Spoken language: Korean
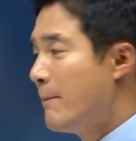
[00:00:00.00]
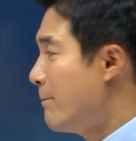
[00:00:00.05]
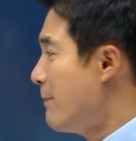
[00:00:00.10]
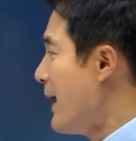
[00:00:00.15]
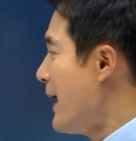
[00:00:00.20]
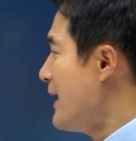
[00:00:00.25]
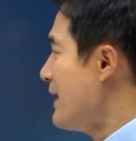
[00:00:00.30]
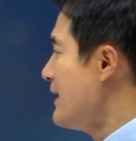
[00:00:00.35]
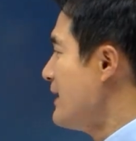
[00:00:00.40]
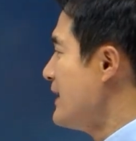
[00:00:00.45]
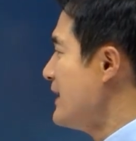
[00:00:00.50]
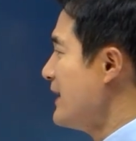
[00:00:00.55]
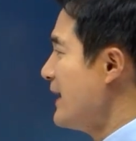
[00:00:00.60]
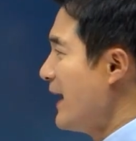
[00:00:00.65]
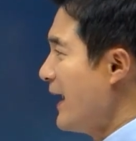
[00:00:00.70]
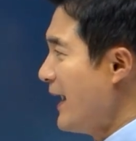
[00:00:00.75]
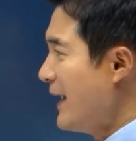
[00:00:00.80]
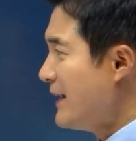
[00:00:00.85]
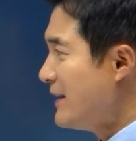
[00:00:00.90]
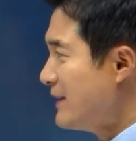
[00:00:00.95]

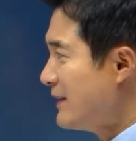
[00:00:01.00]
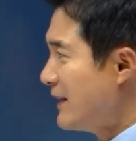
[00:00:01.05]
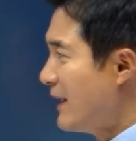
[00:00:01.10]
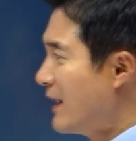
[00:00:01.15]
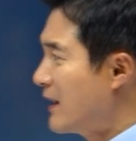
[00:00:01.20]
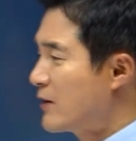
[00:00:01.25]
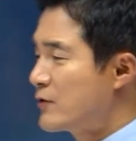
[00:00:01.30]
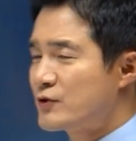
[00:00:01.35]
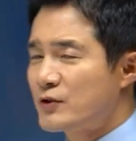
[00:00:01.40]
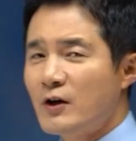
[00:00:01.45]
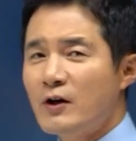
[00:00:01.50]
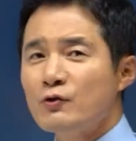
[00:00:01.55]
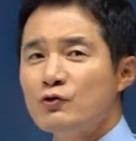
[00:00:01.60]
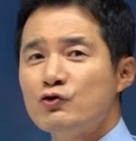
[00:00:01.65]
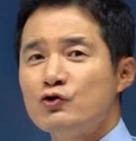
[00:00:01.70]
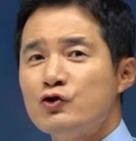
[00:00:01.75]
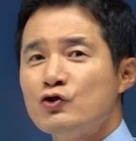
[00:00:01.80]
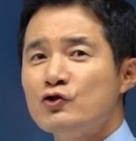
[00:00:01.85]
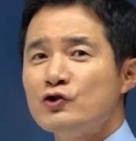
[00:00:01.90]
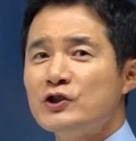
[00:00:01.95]
벨리에이트 하고서
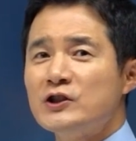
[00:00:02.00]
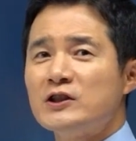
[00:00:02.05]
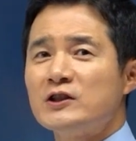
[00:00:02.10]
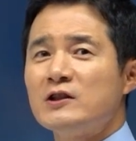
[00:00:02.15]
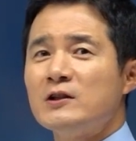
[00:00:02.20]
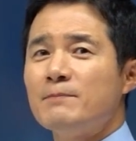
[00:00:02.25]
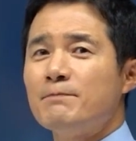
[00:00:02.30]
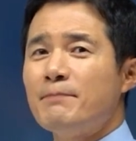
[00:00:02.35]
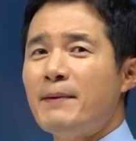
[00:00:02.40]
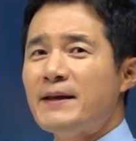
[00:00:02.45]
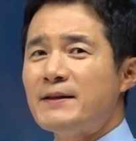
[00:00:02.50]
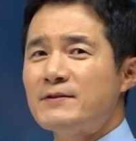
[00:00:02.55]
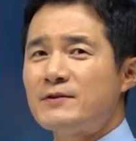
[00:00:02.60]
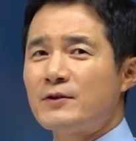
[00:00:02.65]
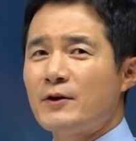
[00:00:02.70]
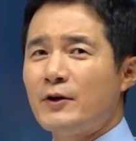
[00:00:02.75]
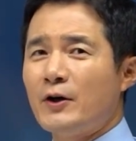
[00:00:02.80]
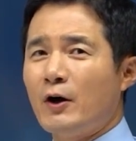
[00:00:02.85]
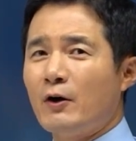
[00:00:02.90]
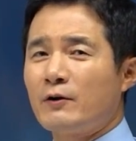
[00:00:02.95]
충치를
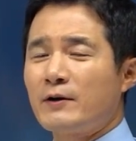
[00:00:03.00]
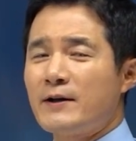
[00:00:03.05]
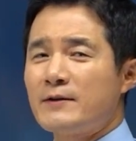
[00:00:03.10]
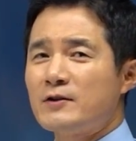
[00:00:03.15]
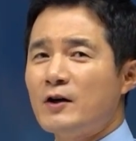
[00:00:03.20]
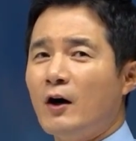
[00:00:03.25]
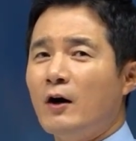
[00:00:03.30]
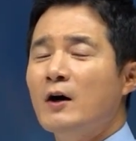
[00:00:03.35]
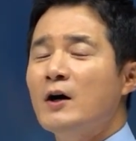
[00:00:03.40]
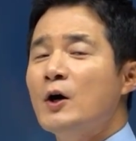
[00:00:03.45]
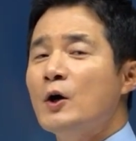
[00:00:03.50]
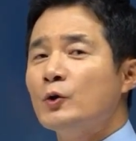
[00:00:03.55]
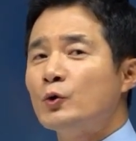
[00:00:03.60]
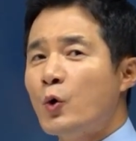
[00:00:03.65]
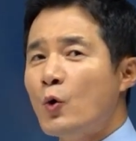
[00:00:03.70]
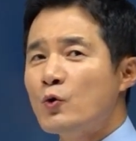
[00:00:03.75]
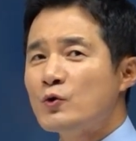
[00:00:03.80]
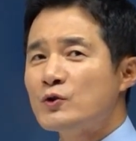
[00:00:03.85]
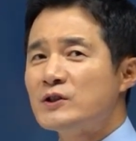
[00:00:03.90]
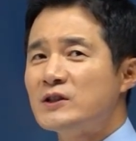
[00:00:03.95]
뺐어요. 그래서
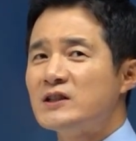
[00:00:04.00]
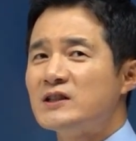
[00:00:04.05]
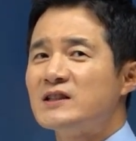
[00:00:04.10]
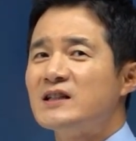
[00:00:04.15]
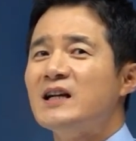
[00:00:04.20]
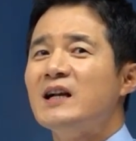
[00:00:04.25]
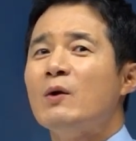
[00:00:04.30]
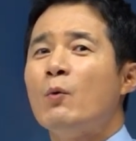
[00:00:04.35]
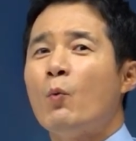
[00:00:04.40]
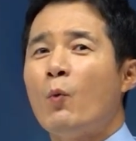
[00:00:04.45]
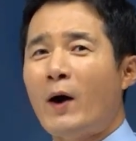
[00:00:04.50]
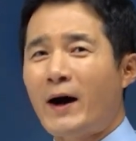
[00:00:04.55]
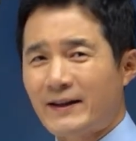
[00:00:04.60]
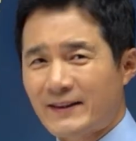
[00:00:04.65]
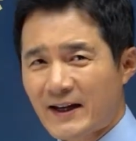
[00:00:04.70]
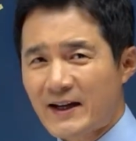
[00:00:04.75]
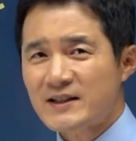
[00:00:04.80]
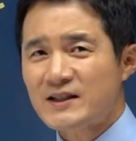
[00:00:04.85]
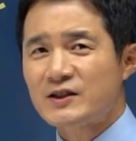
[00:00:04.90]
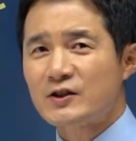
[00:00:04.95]
통증을
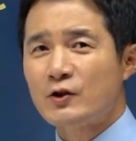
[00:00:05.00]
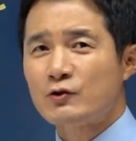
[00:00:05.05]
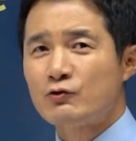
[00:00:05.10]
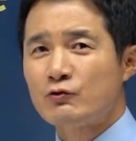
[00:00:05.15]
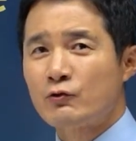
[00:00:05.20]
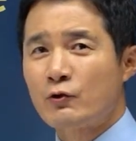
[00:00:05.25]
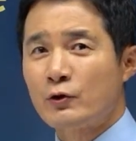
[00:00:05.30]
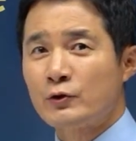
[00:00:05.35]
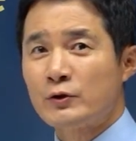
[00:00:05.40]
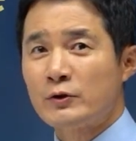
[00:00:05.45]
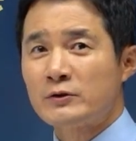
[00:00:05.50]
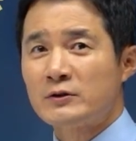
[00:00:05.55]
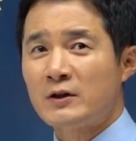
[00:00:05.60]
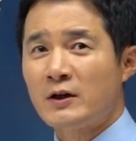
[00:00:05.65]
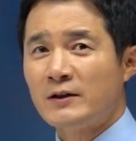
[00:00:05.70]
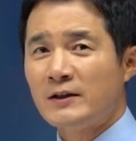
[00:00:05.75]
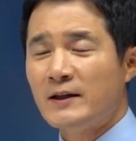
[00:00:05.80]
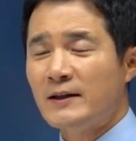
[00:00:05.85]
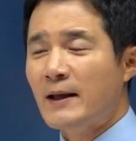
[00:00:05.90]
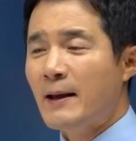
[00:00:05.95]
완화시켜 준 거죠.
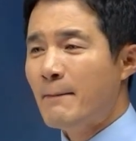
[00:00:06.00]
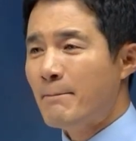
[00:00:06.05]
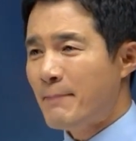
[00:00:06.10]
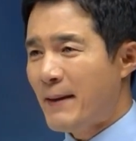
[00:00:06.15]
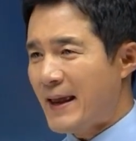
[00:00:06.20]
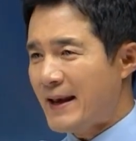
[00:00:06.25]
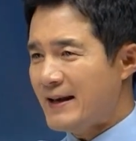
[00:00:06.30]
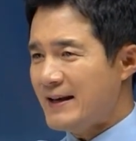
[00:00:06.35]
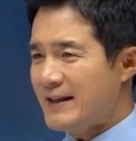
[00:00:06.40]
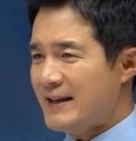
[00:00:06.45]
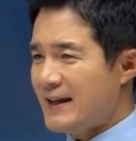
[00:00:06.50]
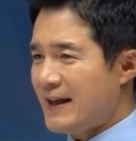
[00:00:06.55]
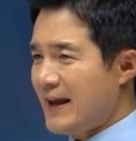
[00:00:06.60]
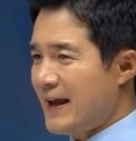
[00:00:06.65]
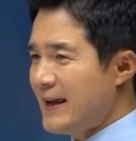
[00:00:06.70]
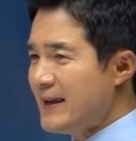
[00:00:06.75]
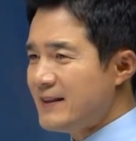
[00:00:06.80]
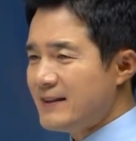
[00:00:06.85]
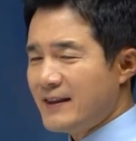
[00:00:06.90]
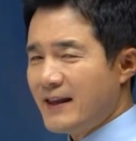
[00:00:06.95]
그거는
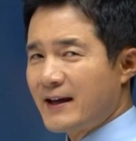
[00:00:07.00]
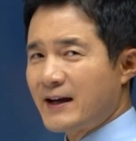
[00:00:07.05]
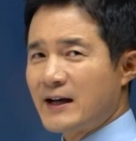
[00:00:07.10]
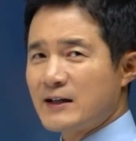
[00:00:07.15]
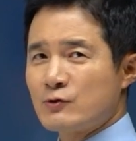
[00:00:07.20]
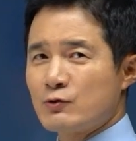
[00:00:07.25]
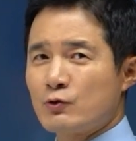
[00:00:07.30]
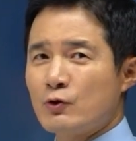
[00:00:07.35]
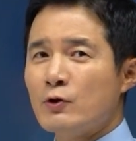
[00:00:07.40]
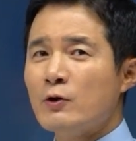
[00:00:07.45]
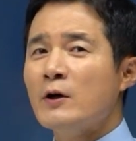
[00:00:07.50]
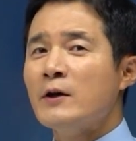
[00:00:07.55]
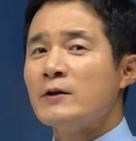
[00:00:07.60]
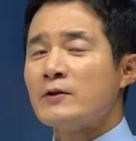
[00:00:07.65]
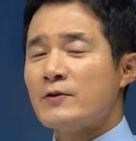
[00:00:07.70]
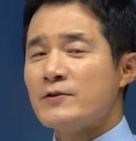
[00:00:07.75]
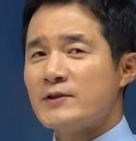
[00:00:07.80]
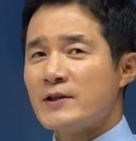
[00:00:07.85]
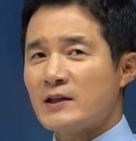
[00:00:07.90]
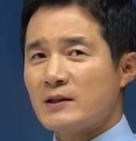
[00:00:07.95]
벨리에이트 해가지고
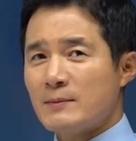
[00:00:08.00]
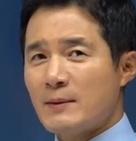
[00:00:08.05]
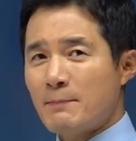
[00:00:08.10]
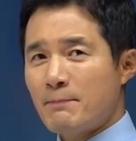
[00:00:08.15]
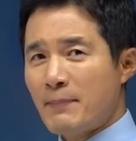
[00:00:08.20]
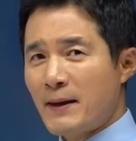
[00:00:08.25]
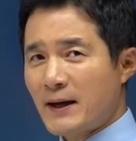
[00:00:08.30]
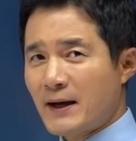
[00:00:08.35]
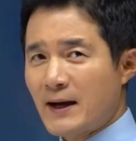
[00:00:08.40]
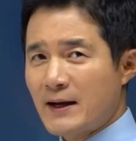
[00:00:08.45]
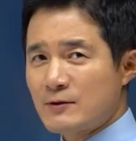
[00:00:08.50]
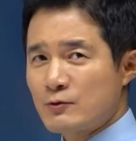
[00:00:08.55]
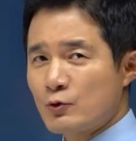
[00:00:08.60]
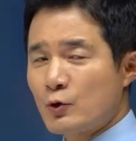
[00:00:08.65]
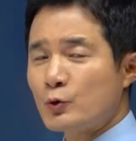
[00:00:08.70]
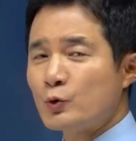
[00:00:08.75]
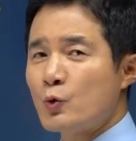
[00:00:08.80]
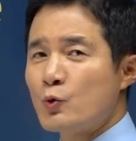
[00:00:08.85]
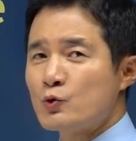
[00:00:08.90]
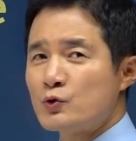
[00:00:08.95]
선생님이
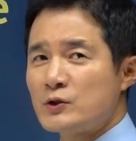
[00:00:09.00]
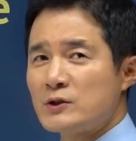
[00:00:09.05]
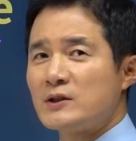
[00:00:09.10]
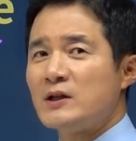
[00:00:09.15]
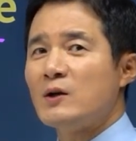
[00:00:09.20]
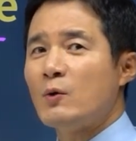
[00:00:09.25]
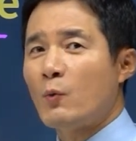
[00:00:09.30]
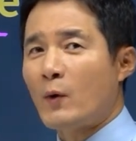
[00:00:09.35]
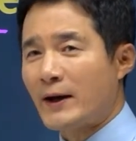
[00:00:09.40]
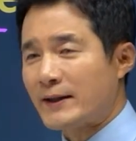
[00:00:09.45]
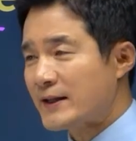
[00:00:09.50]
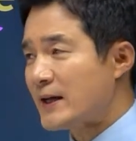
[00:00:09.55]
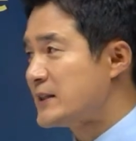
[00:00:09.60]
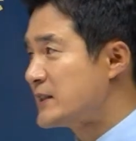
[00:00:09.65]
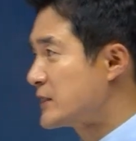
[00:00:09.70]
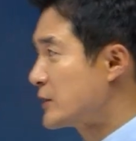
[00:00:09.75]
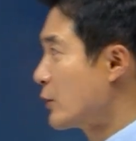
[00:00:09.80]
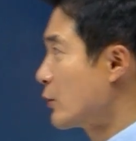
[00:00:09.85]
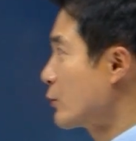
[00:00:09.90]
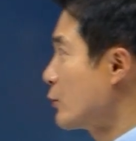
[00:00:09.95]
빼가지고 통증을
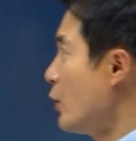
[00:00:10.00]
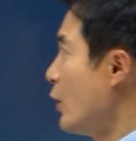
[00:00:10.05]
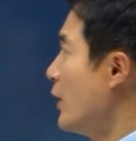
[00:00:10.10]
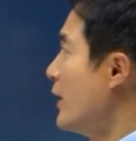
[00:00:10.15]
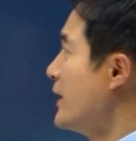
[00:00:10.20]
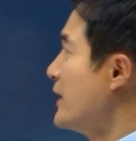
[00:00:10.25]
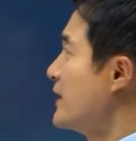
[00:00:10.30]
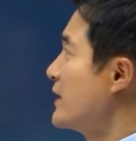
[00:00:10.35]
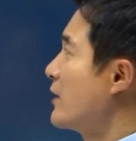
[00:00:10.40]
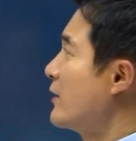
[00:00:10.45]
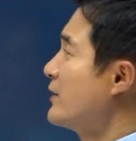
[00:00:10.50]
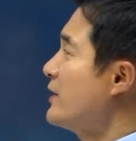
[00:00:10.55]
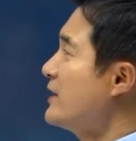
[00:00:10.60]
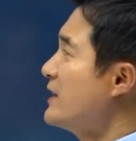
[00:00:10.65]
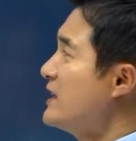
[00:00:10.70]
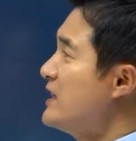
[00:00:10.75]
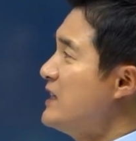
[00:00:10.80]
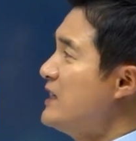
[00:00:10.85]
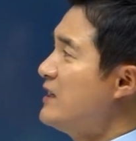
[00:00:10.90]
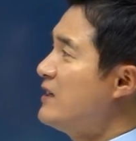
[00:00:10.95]
완화시켰고 이거는
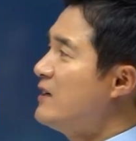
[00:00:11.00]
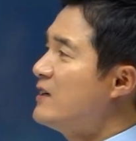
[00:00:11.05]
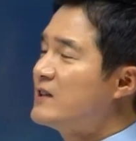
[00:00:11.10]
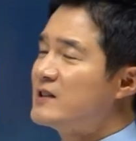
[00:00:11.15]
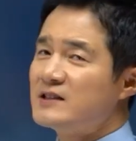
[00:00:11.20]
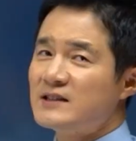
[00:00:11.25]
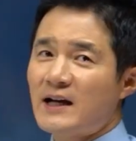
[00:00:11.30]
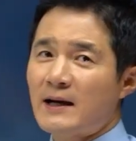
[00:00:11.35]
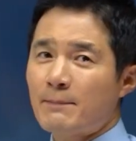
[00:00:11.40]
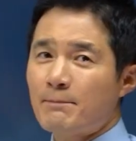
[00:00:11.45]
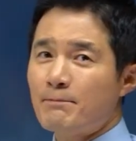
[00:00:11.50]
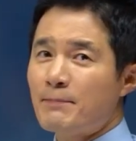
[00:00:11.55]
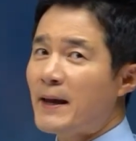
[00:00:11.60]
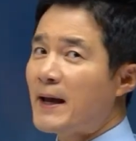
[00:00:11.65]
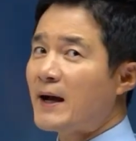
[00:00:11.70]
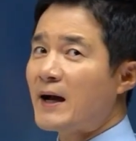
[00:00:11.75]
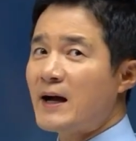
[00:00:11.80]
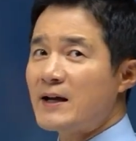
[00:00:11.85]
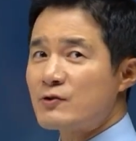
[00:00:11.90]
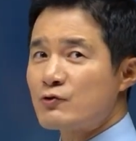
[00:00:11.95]
이를 그냥
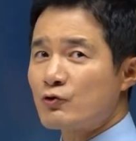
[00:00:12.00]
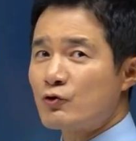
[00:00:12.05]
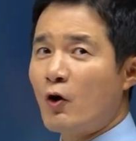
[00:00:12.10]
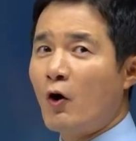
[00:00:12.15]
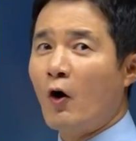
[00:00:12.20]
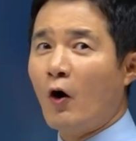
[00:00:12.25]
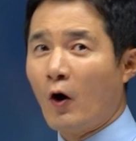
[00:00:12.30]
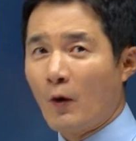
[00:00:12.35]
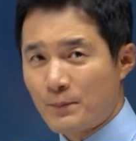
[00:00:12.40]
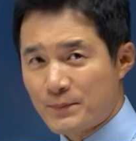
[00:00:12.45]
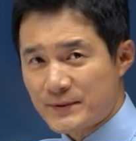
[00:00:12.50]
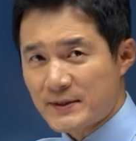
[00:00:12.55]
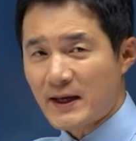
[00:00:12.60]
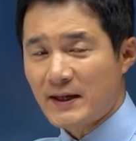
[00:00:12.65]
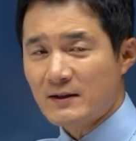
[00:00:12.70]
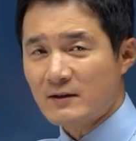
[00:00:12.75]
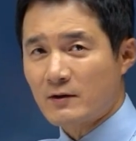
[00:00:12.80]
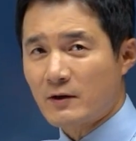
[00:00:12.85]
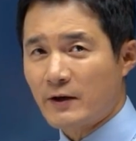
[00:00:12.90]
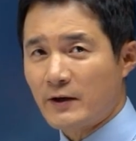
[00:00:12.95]
빼가지고
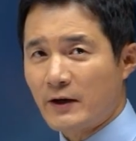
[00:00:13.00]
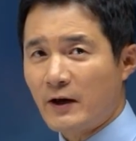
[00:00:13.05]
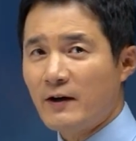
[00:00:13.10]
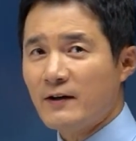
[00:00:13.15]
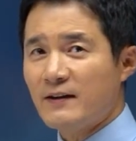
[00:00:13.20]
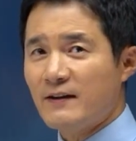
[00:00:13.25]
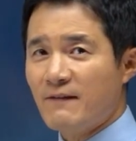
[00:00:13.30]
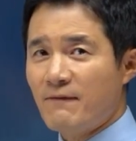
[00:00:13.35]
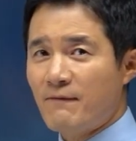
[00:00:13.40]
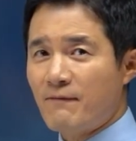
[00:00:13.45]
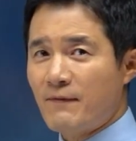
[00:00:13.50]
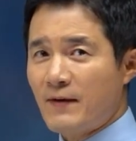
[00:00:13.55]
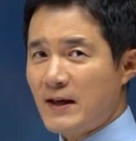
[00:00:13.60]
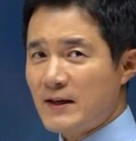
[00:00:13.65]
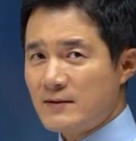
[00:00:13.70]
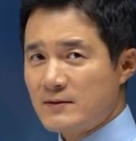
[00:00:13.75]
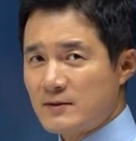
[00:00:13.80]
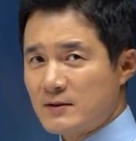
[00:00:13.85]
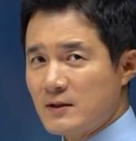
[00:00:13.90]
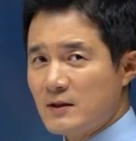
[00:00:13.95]
없애는 거예요. 이
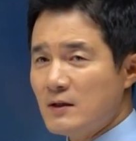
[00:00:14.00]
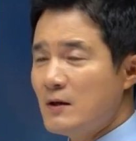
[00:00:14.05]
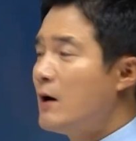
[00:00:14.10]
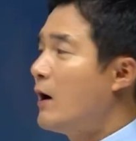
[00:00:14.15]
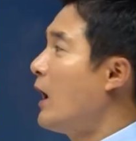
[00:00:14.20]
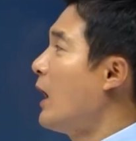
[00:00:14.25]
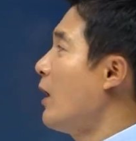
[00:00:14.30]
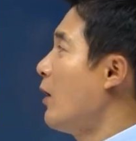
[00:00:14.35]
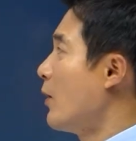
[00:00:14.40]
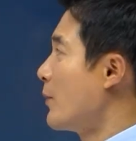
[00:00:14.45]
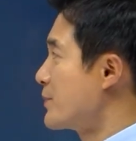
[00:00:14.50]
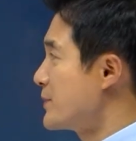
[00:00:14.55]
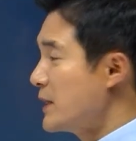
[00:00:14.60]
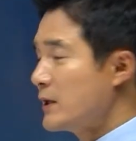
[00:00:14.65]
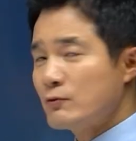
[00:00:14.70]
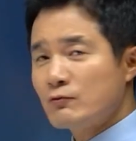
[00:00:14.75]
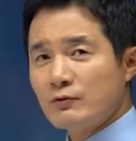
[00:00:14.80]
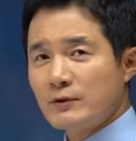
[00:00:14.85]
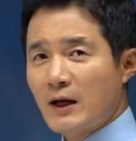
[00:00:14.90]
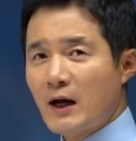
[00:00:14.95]
페이스 아
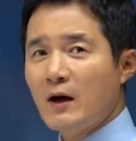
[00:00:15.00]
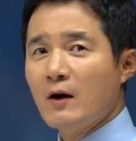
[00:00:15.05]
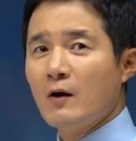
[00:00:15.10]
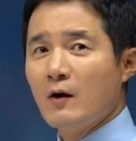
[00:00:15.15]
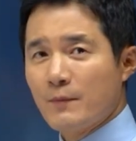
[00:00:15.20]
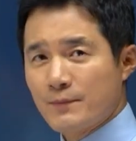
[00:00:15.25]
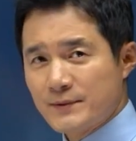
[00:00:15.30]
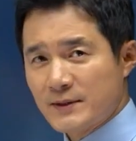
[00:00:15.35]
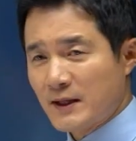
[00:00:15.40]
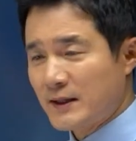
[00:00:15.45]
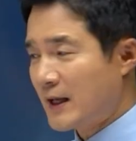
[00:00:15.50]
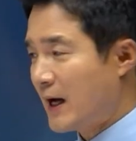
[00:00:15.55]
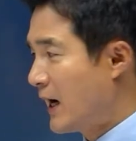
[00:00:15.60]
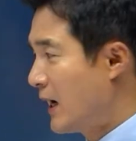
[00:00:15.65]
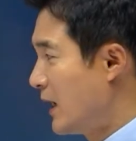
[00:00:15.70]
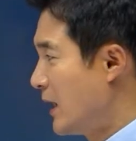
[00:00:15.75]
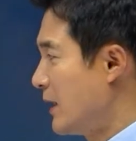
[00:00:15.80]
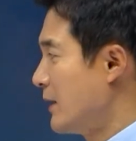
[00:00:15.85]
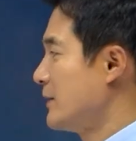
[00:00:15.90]
없앴구나 없애다.